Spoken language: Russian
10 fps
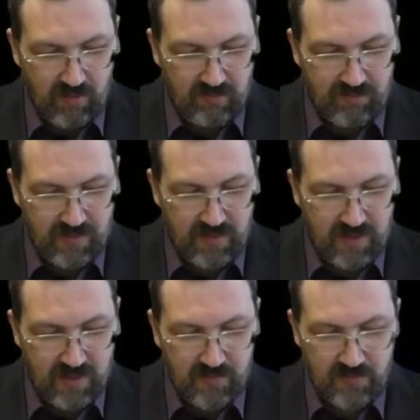
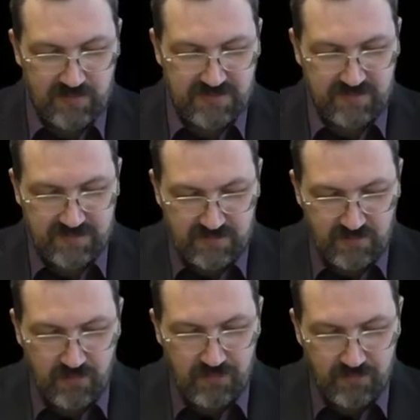Офелимус,
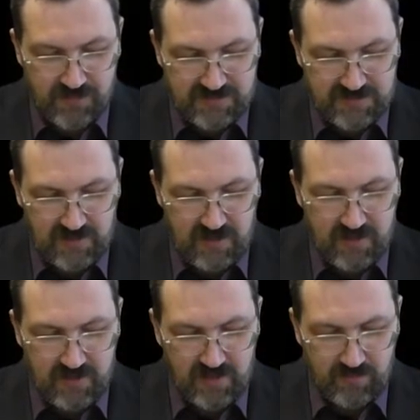все
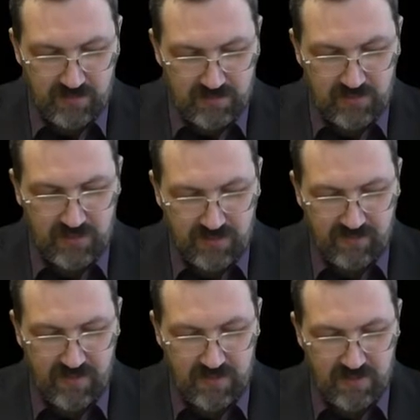Писание
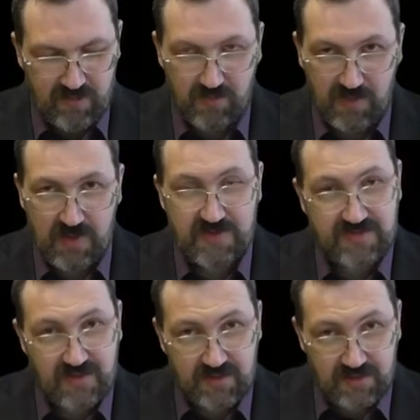богодухновенно и
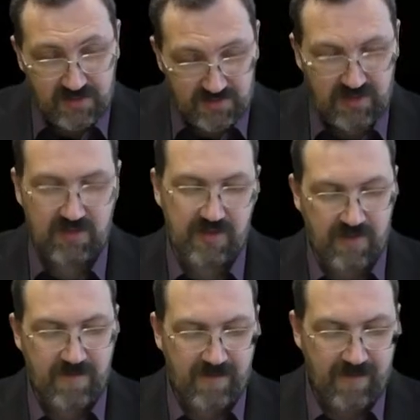полезно» и так
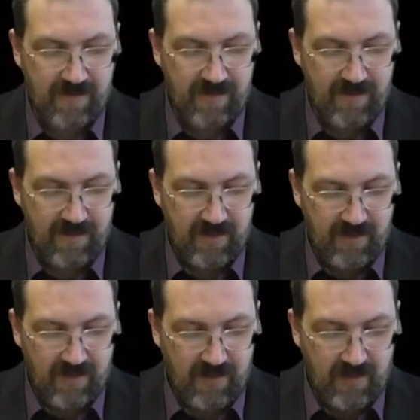далее –
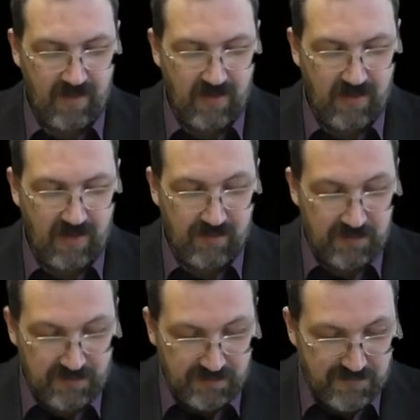а
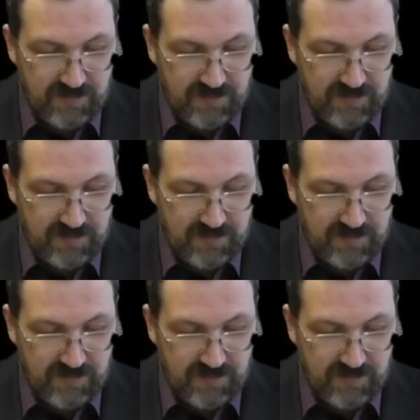потом в,